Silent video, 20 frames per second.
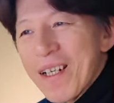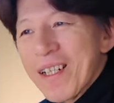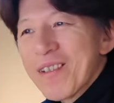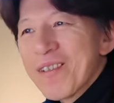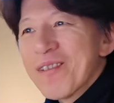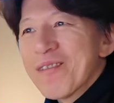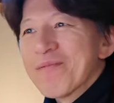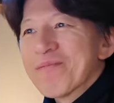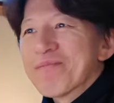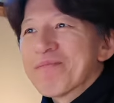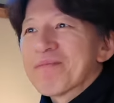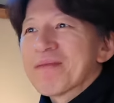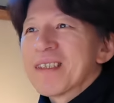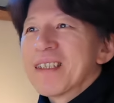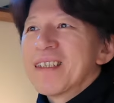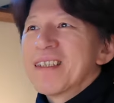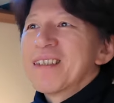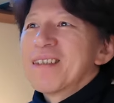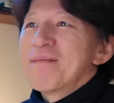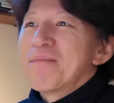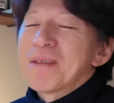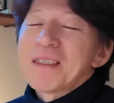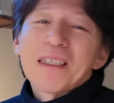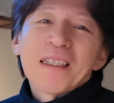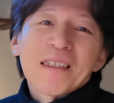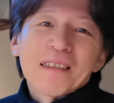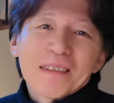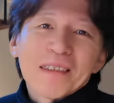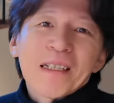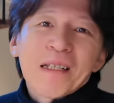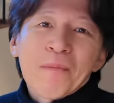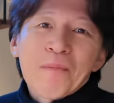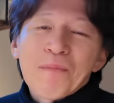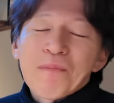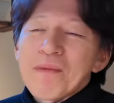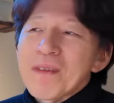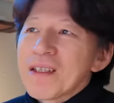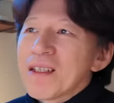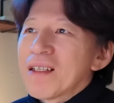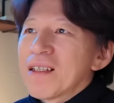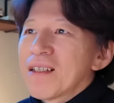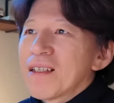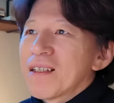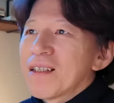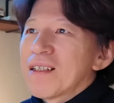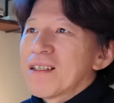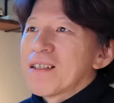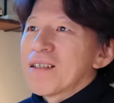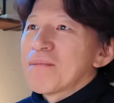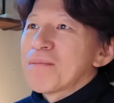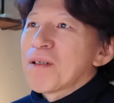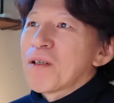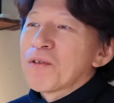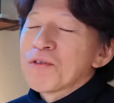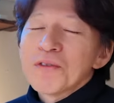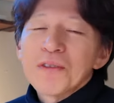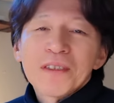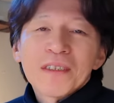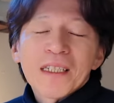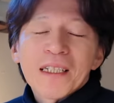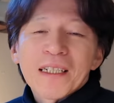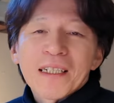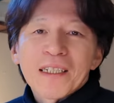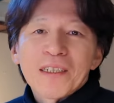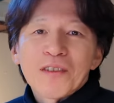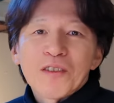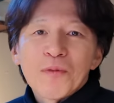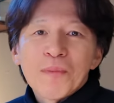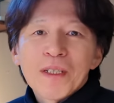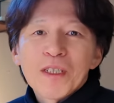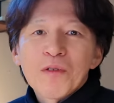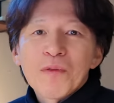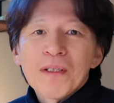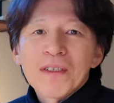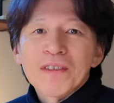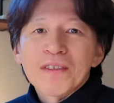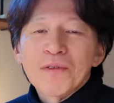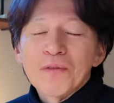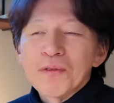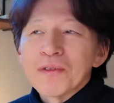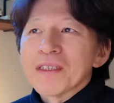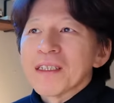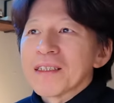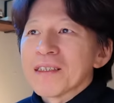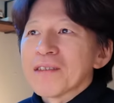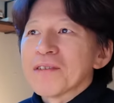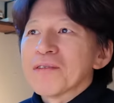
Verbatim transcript: あの、まずですね、えーまあ、50歳からノマドワーク講座っ